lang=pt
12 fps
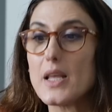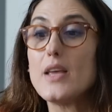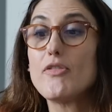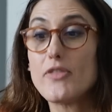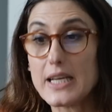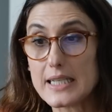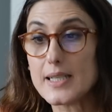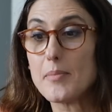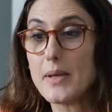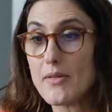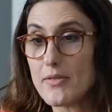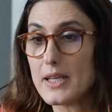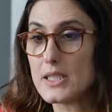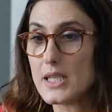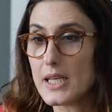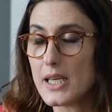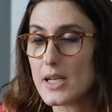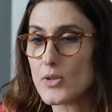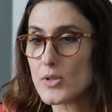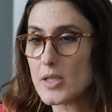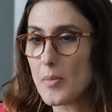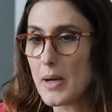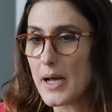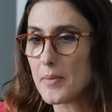E feira também vende, aqui é a nossa
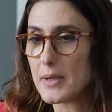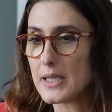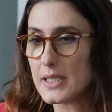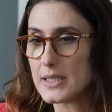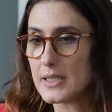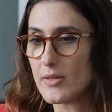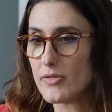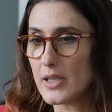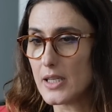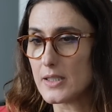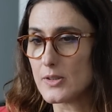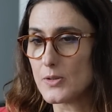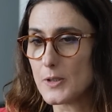Bárbara está falando.